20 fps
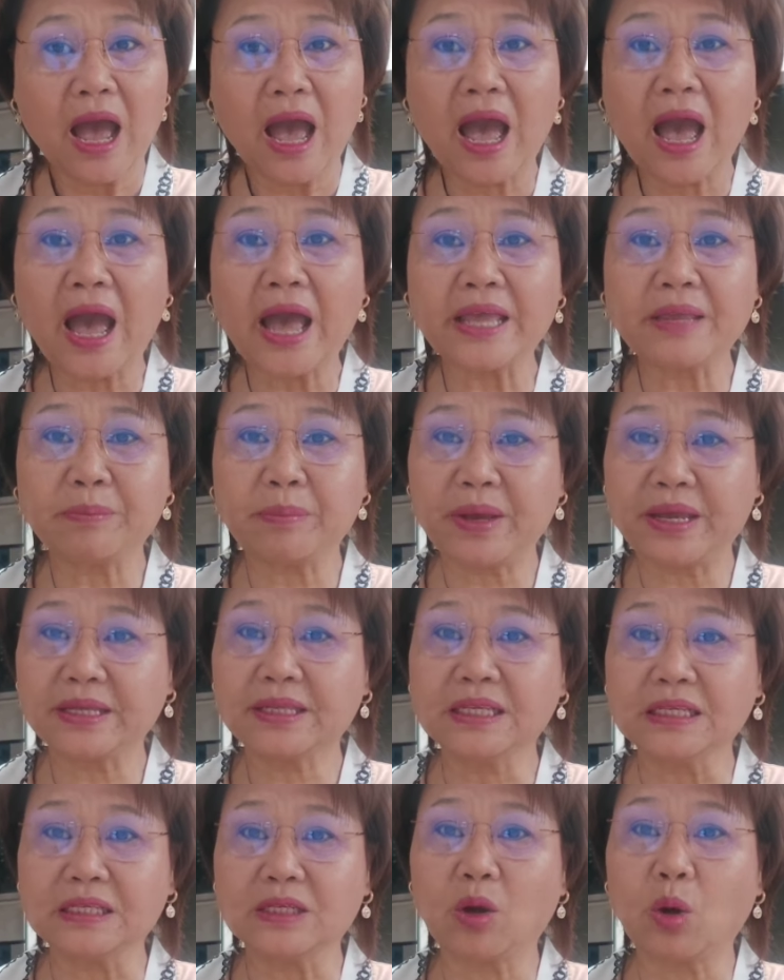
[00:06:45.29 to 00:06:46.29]
อายไป
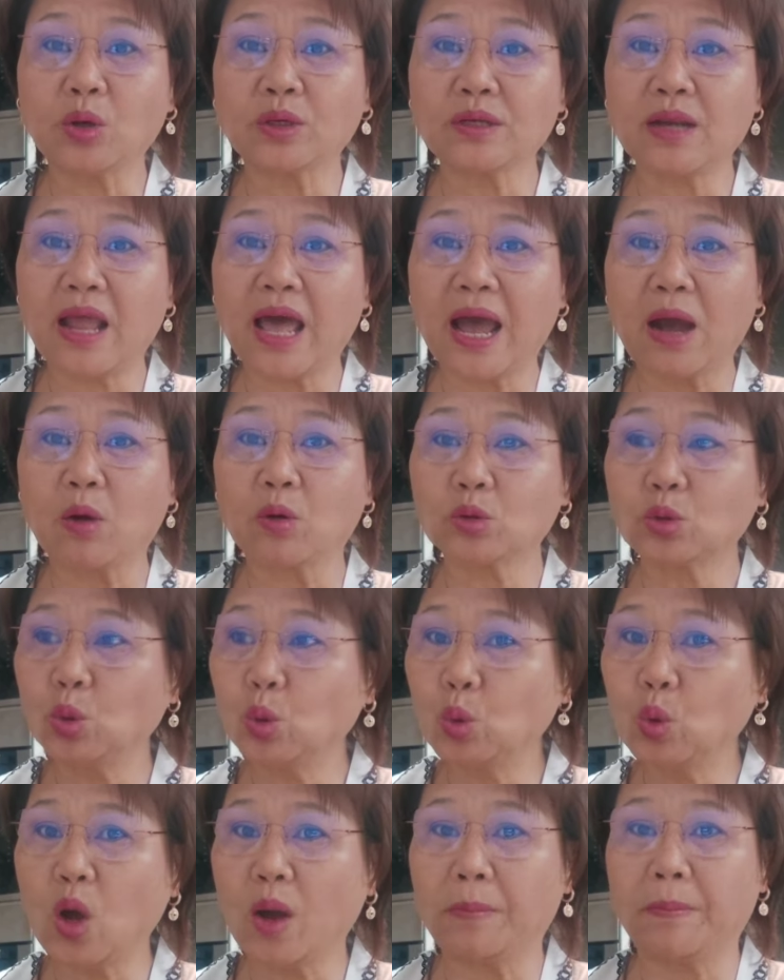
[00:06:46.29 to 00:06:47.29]
ถึงคนลาว
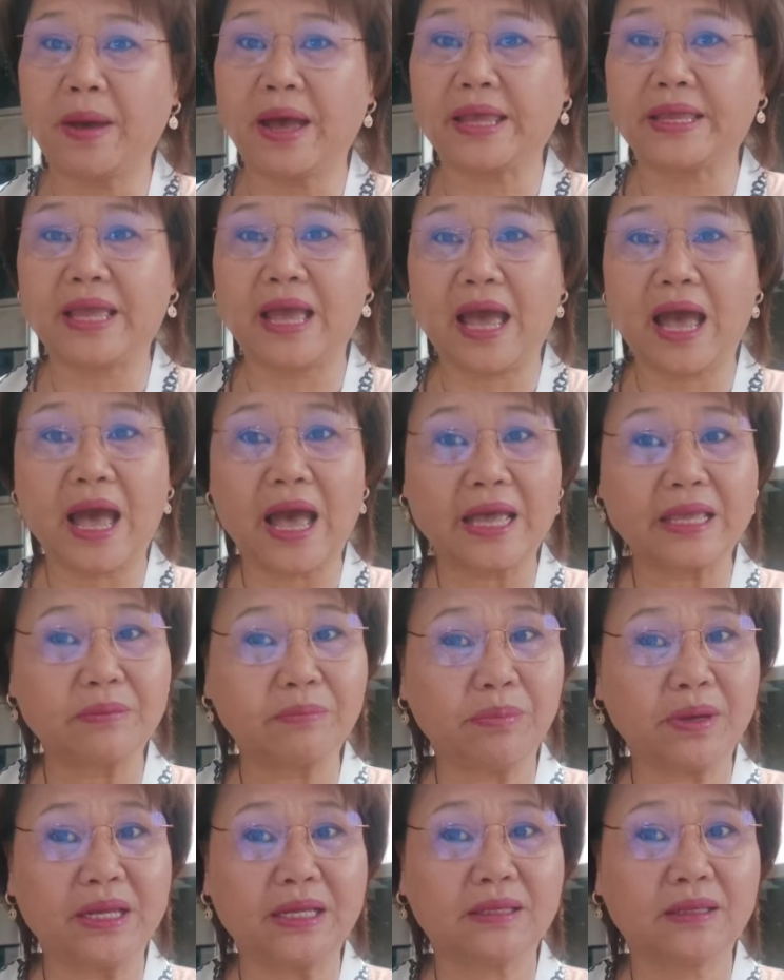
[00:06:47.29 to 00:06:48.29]
ทั่วไปอาย
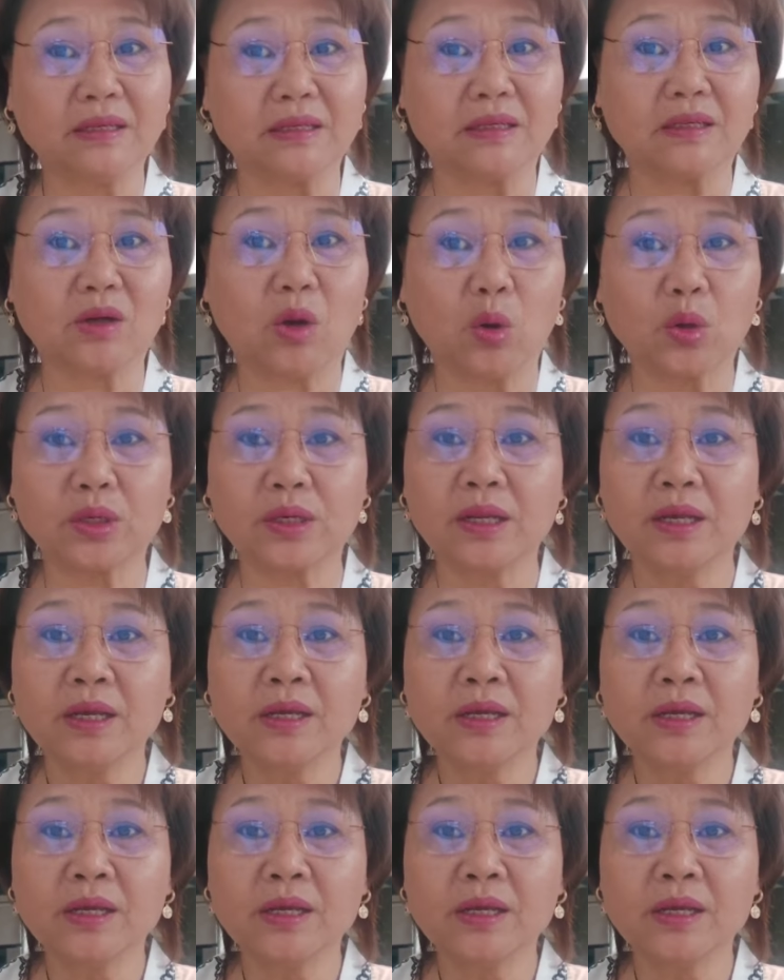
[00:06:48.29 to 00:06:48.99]
ไปถึงคน